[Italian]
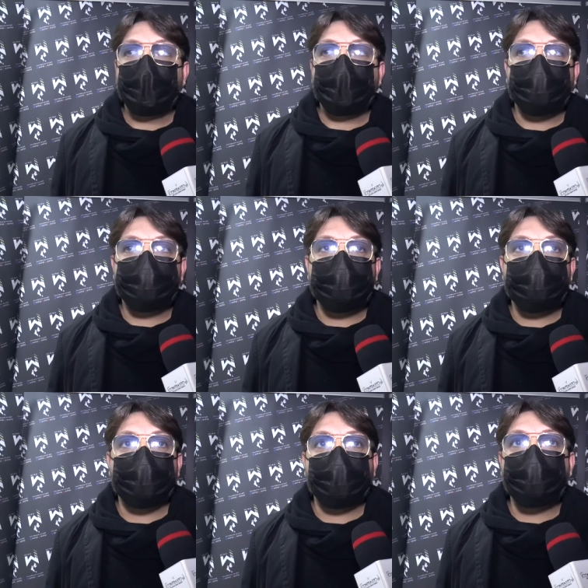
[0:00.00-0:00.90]

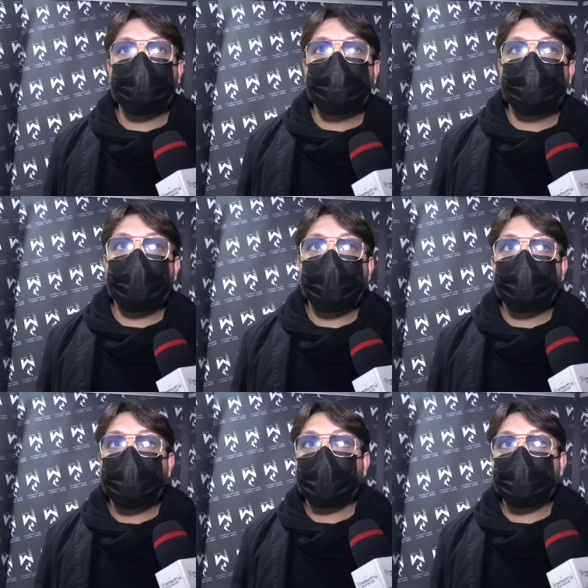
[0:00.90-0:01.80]
concisi col gruppo e
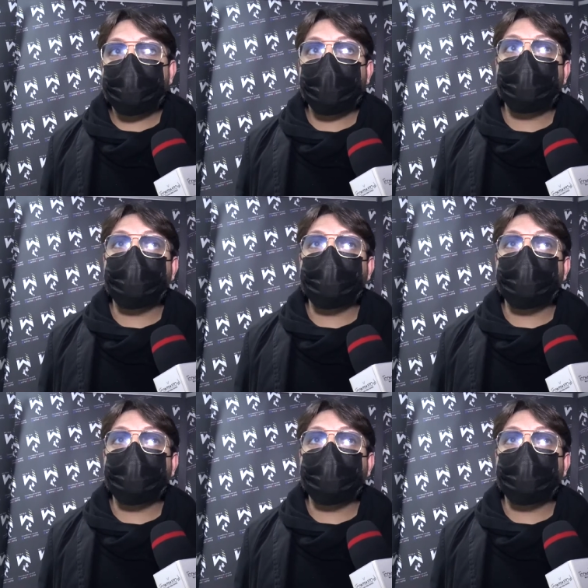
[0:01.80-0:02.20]
migliorarci tra di